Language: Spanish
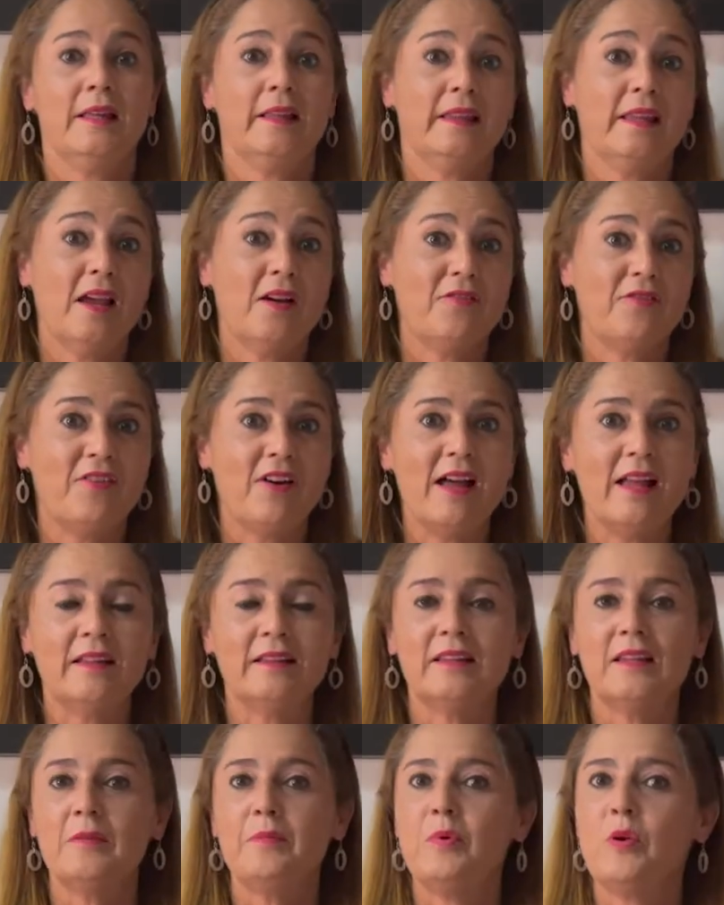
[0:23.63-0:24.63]
de
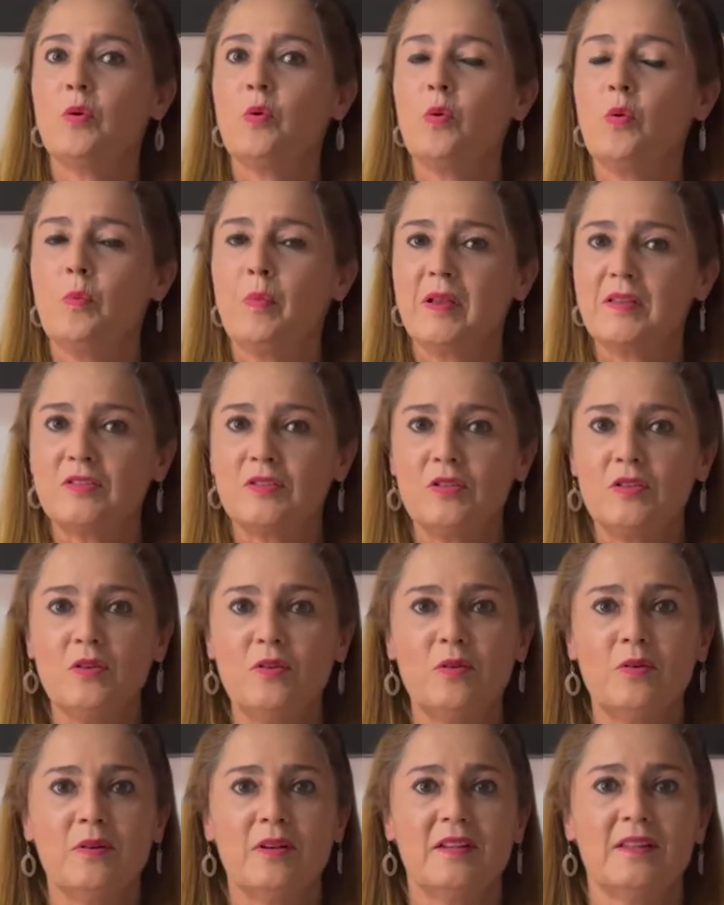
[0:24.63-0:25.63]
afán, de
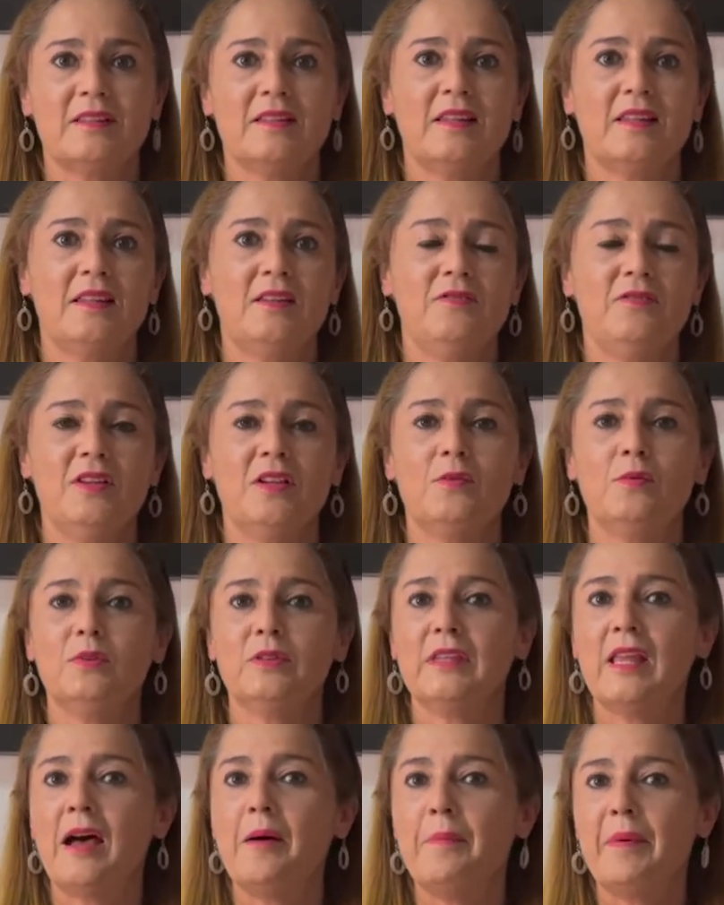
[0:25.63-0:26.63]
preocupaciones, de
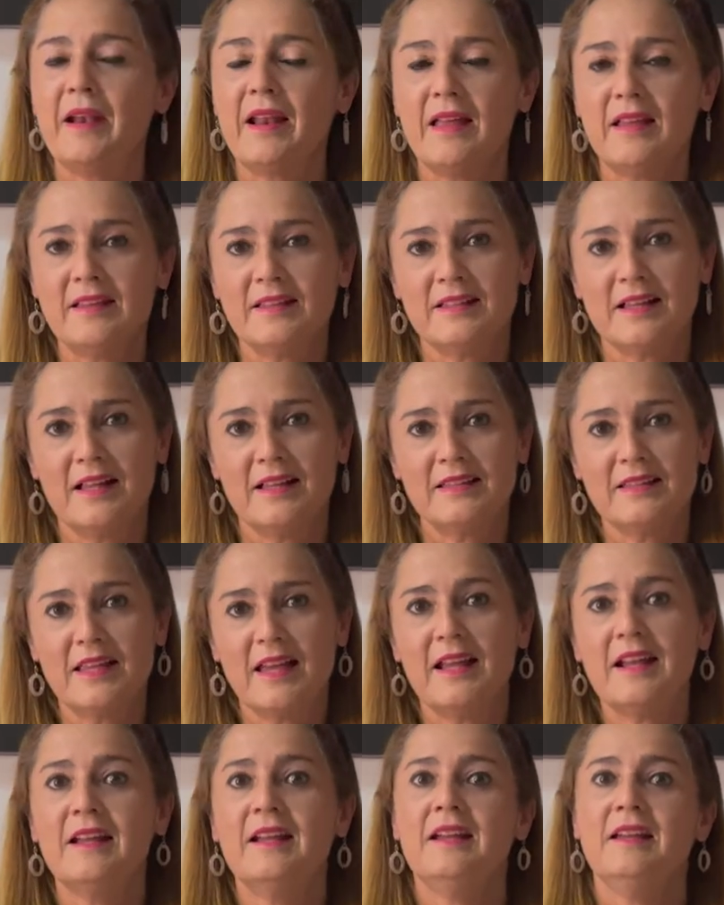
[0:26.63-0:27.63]
dificultad para
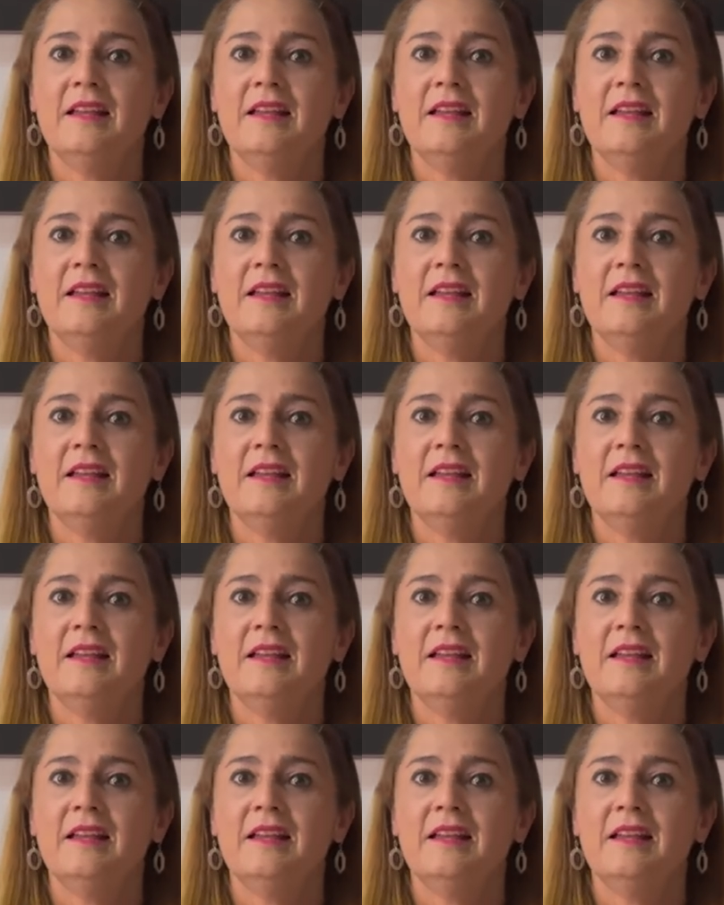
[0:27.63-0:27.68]
descansar,